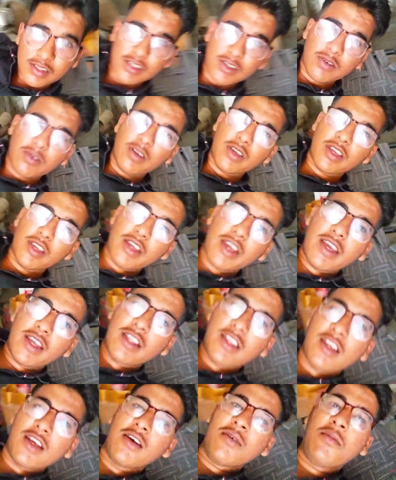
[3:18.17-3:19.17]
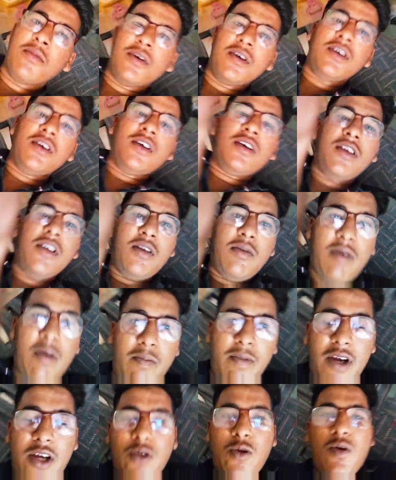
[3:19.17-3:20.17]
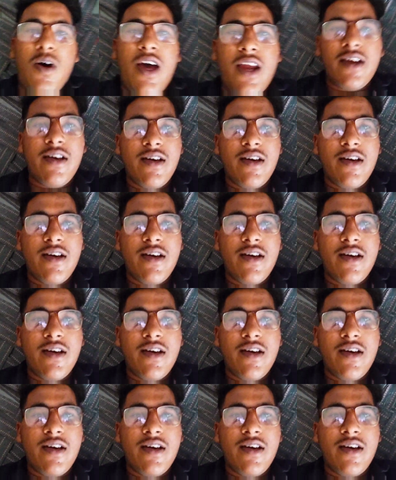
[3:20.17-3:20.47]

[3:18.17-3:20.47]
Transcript: क्योंकि गए थे हम पप्पा की दुकान